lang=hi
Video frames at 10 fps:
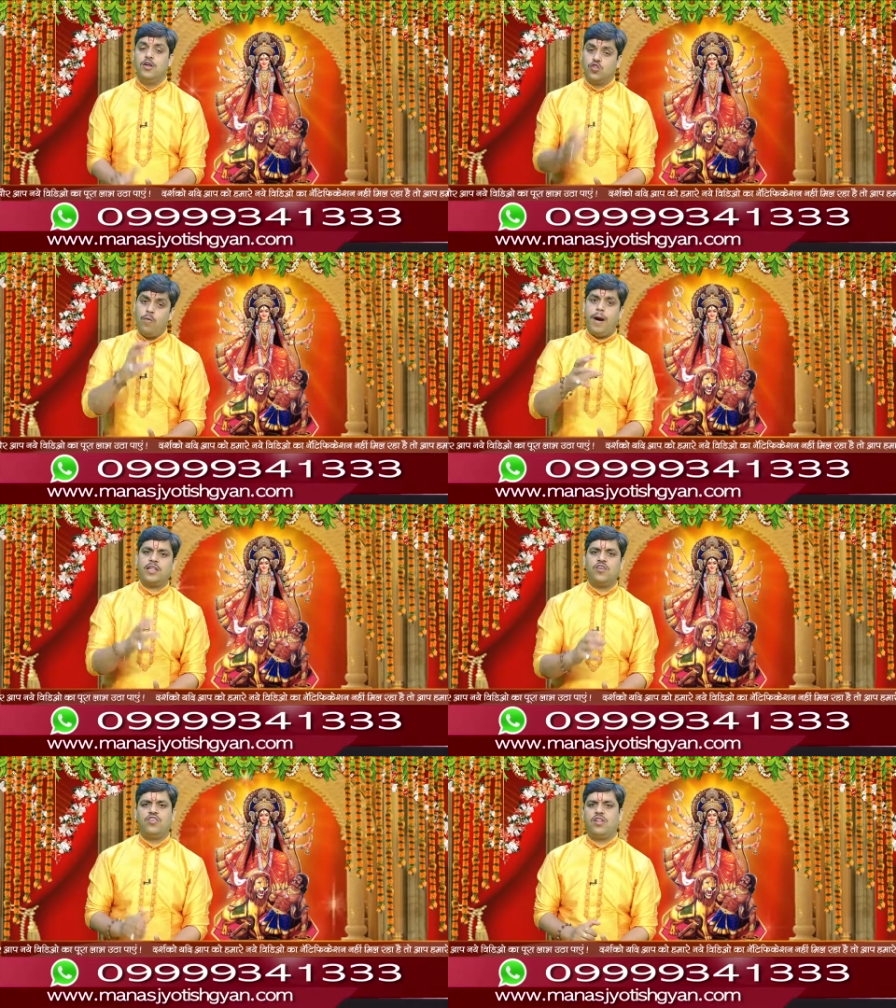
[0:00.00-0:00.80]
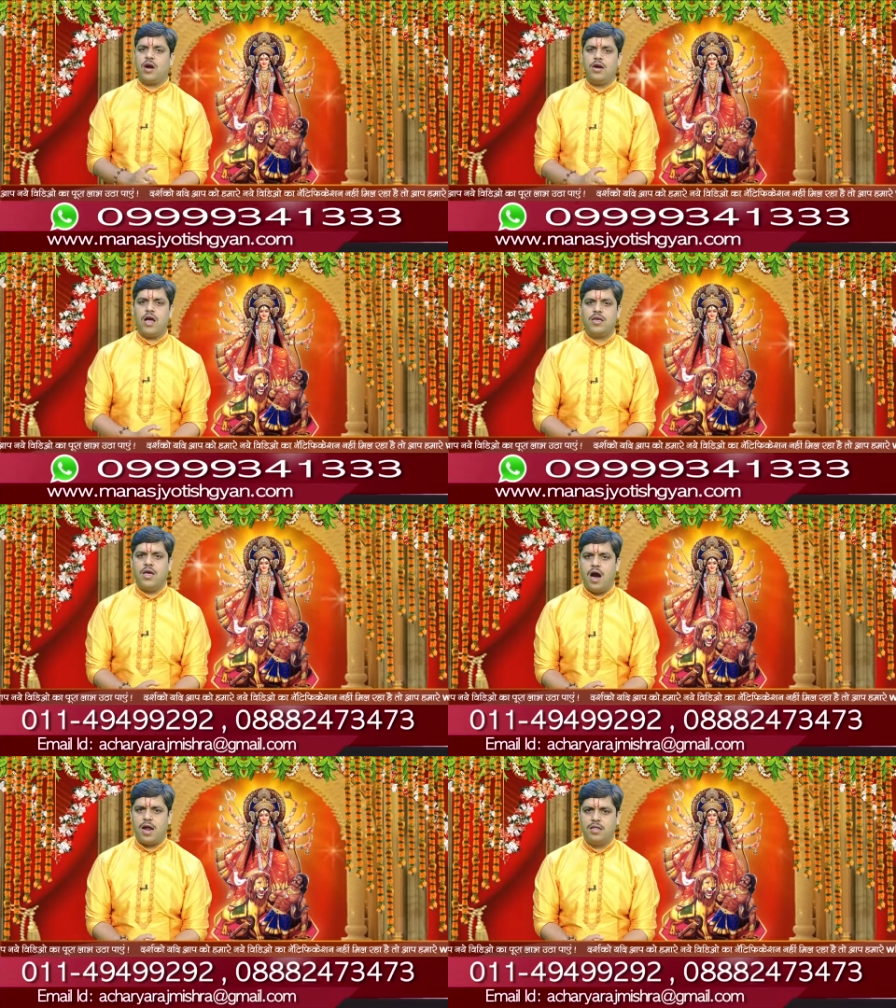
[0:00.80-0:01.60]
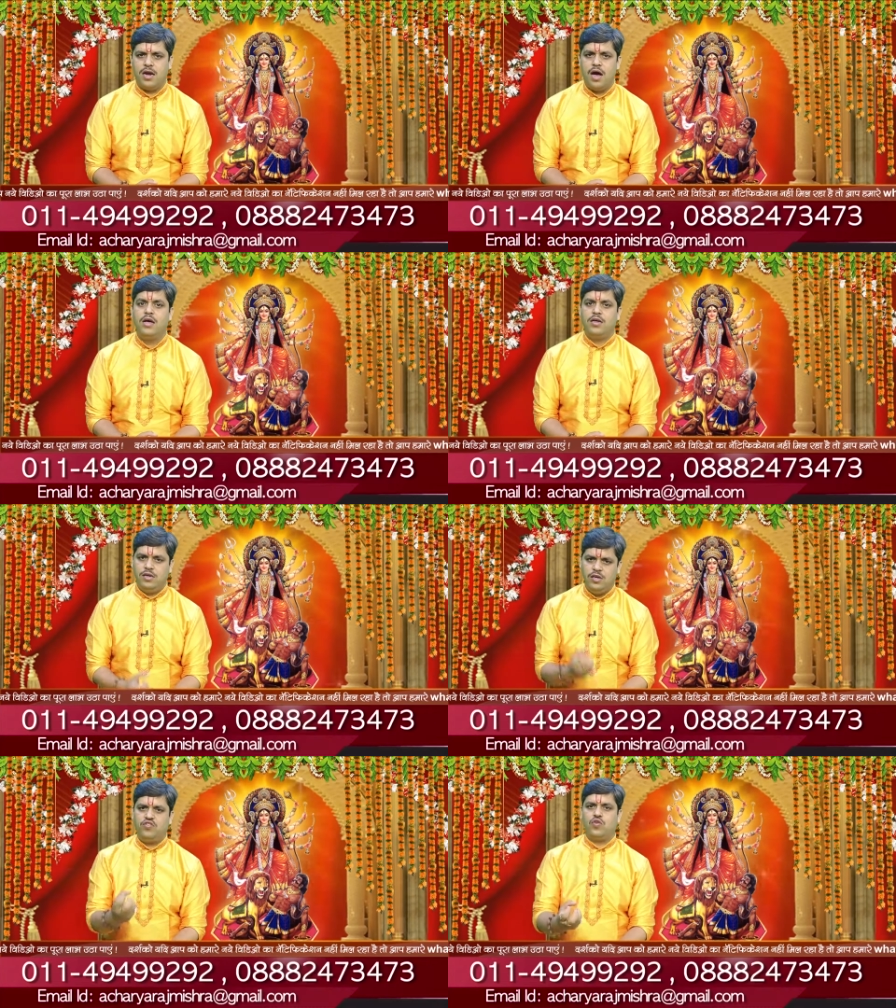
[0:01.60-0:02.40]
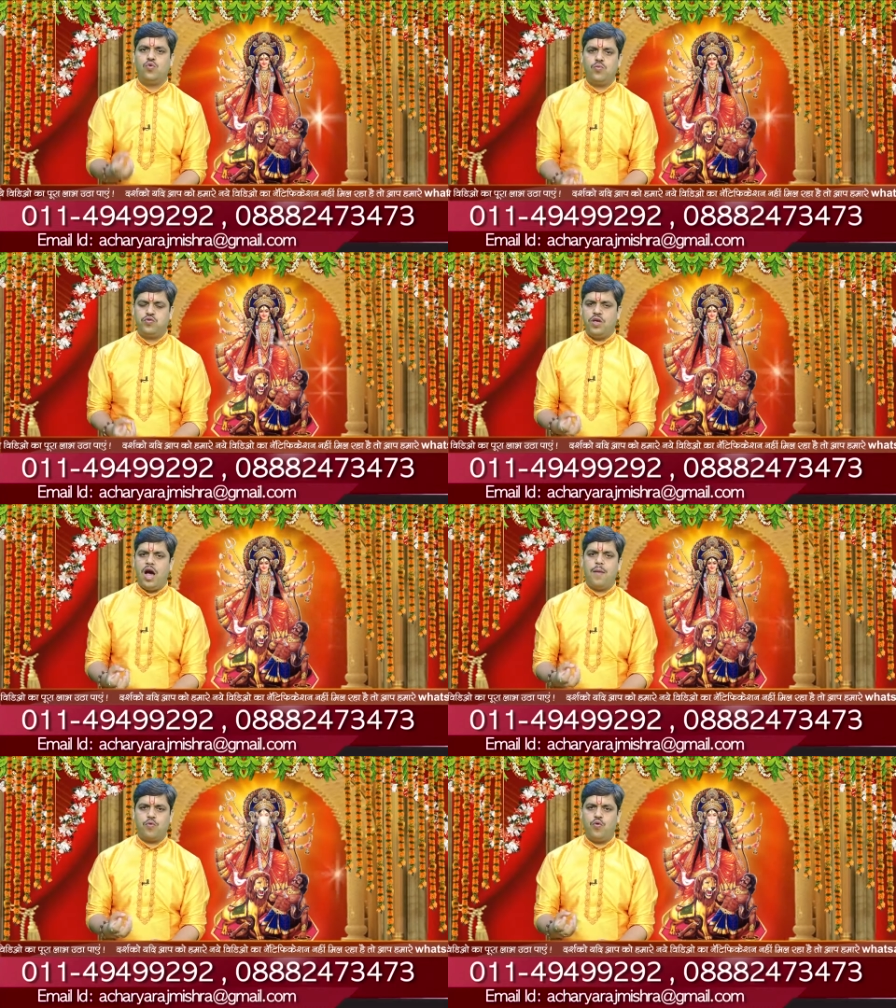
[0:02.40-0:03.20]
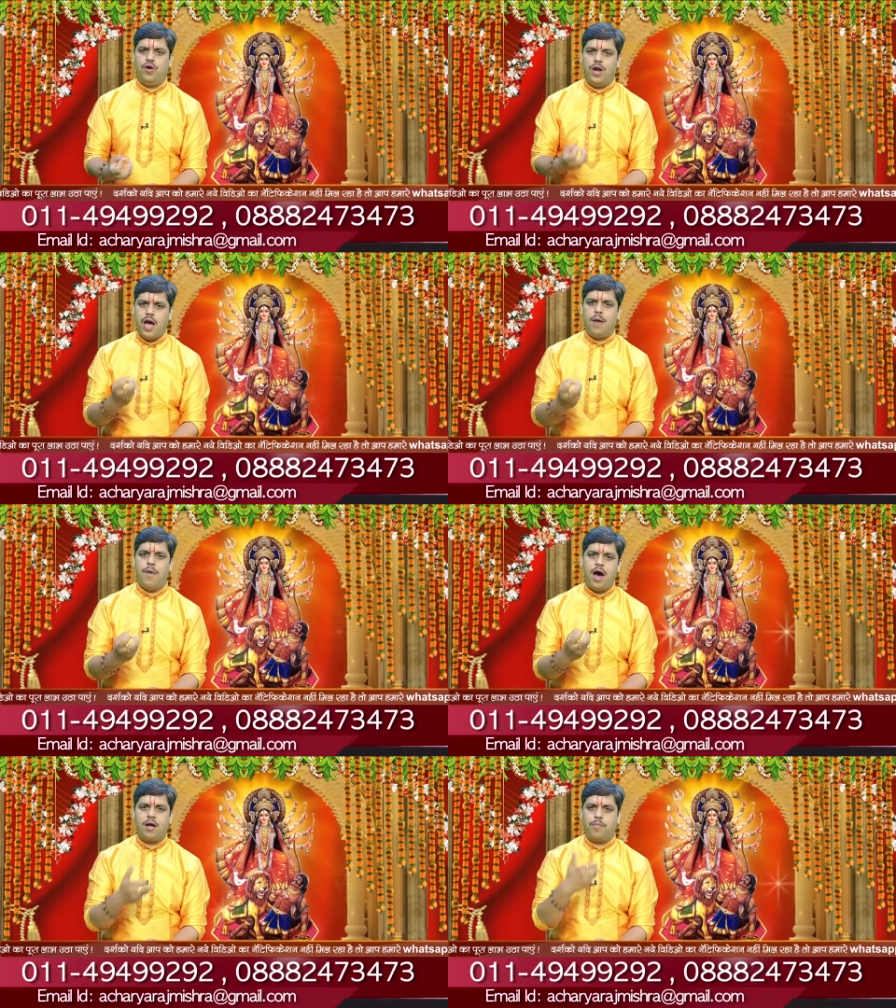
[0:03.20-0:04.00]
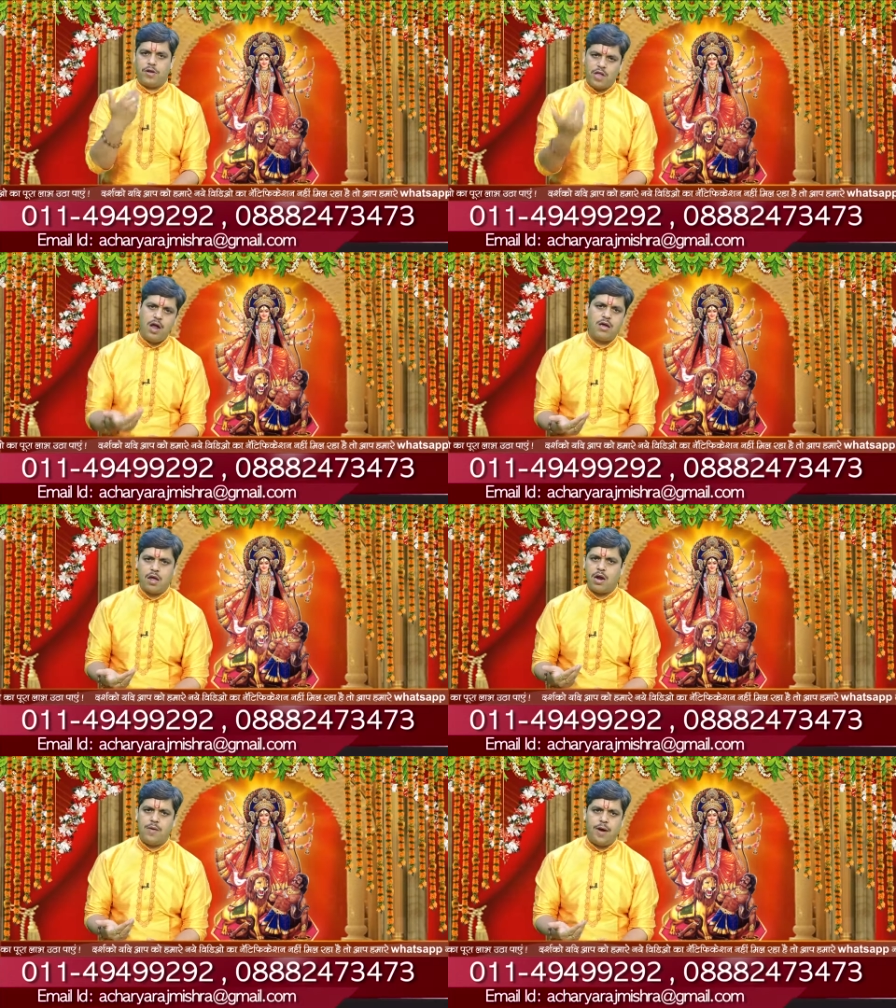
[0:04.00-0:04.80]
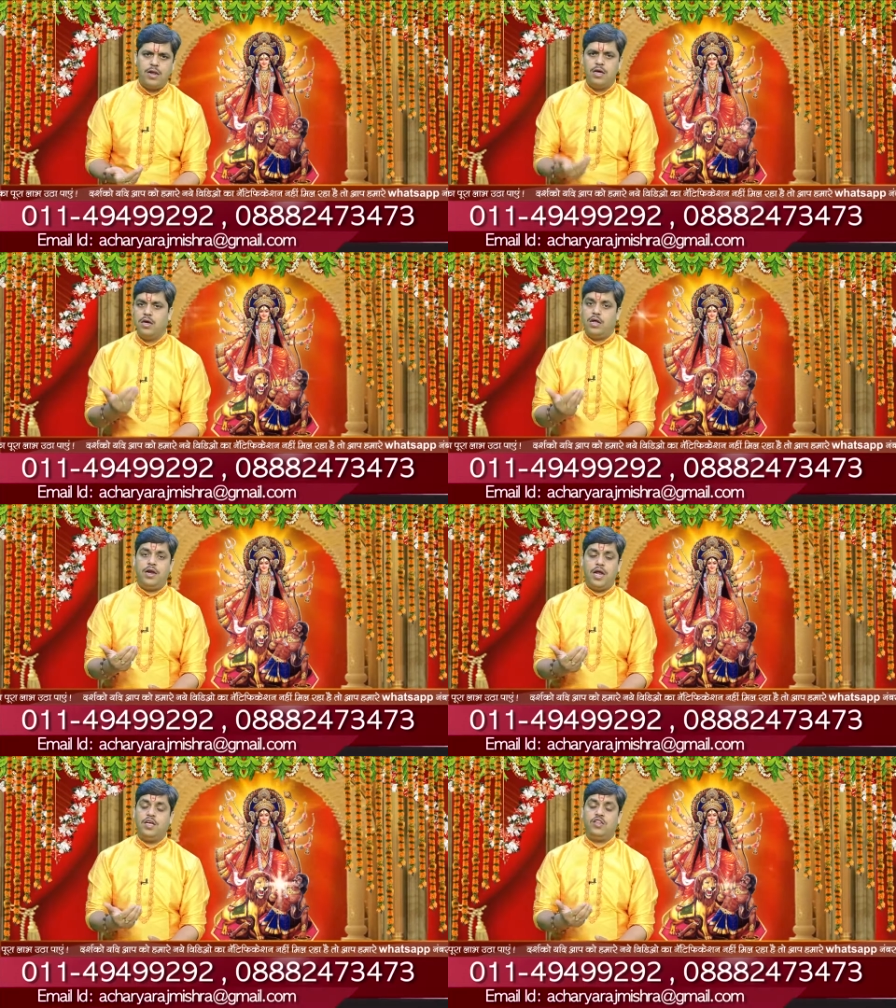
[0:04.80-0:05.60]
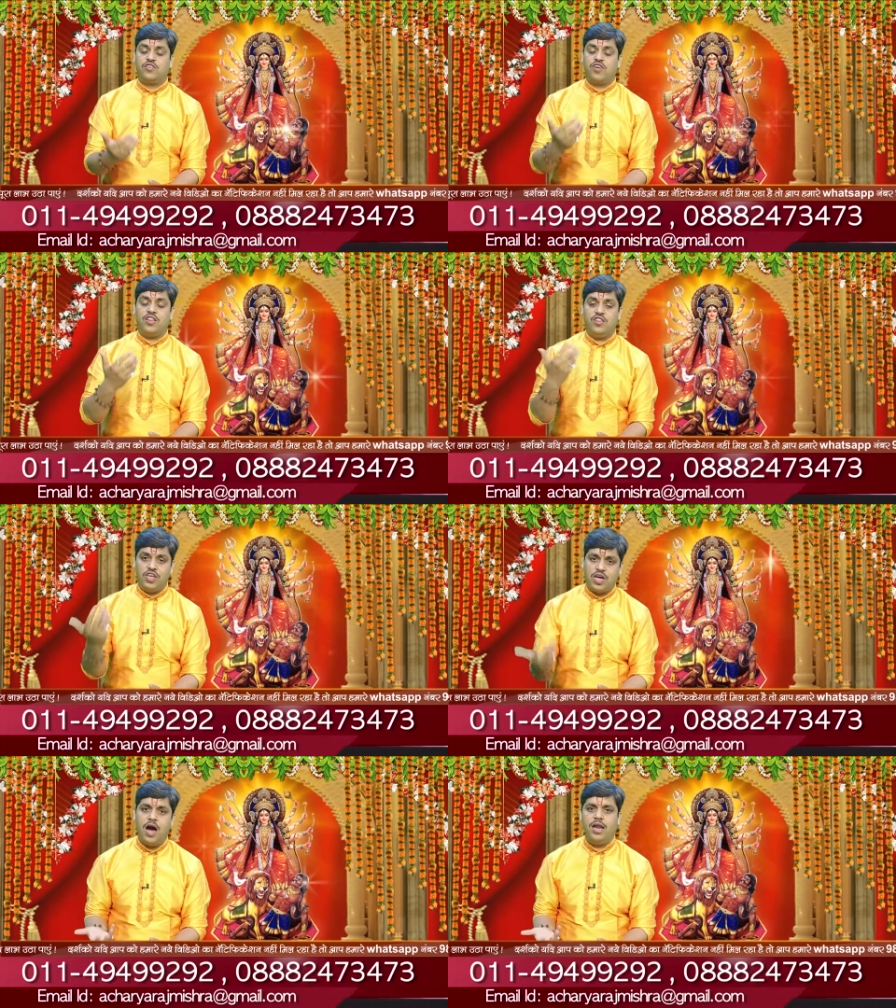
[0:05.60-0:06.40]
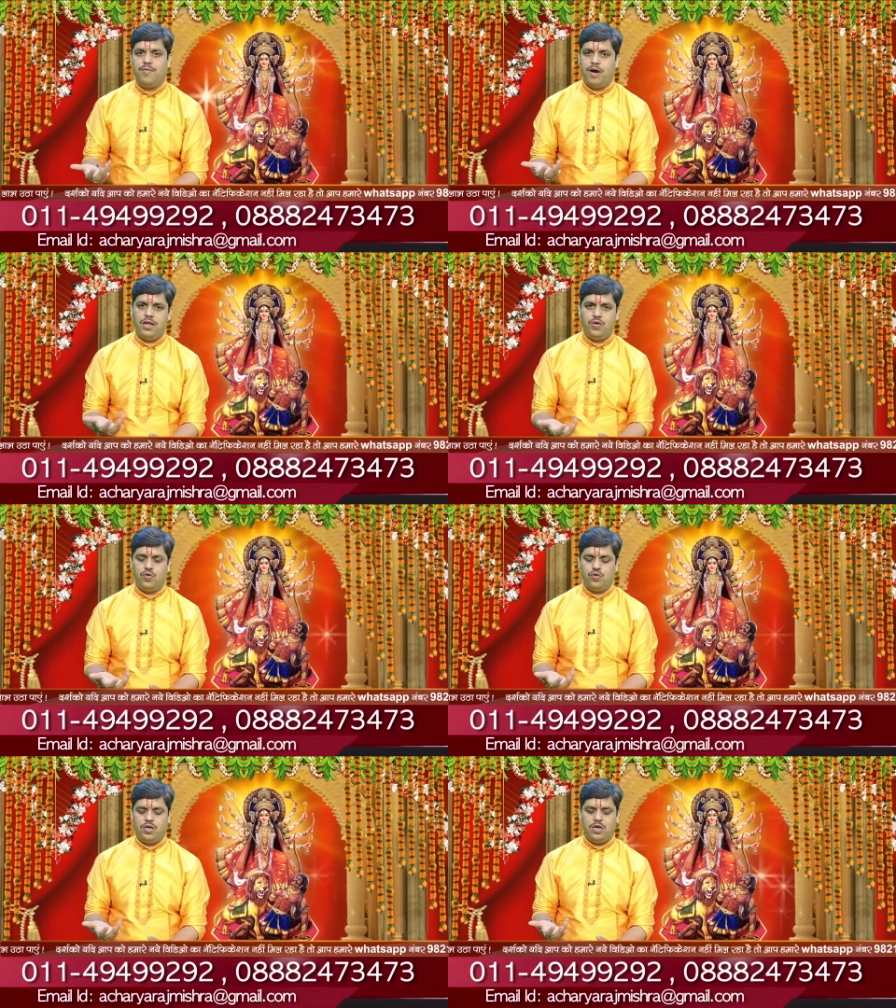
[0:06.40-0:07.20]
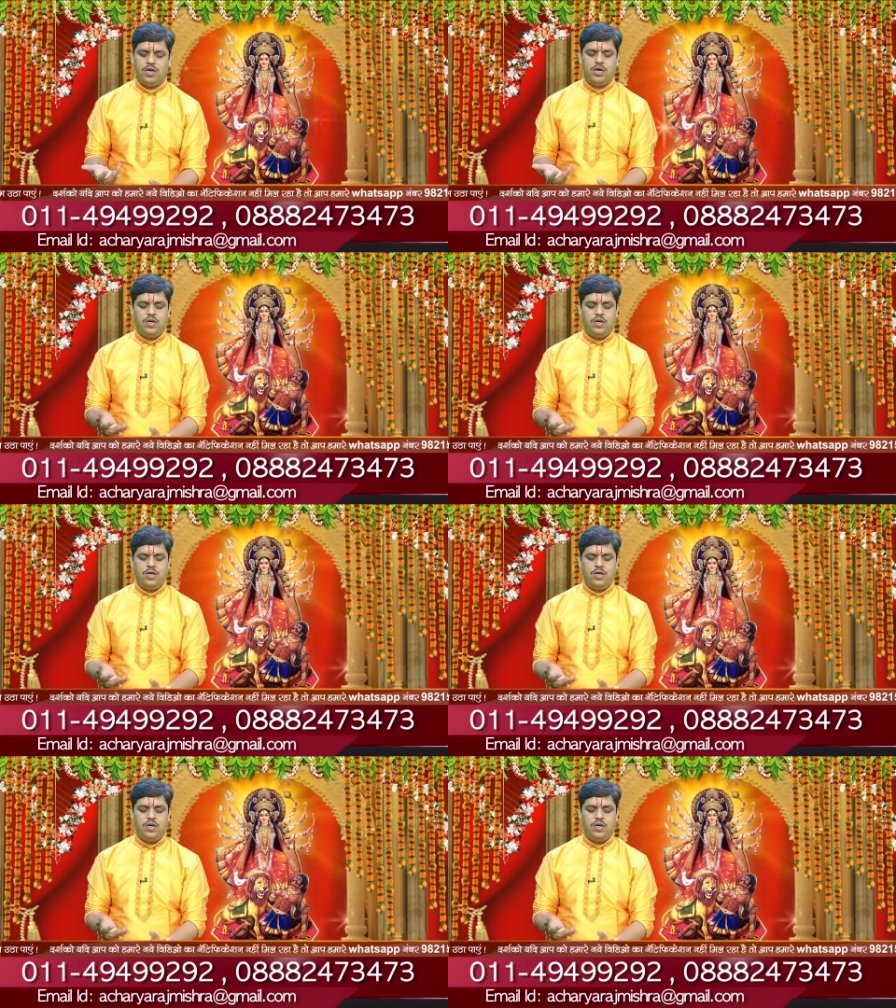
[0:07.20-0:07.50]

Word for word: तो माता चंद्र घंटा की आराधना निश्चित रूप से आपको नया मार्ग प्रदान करने वाली नई दशा दिखाने वाली होती है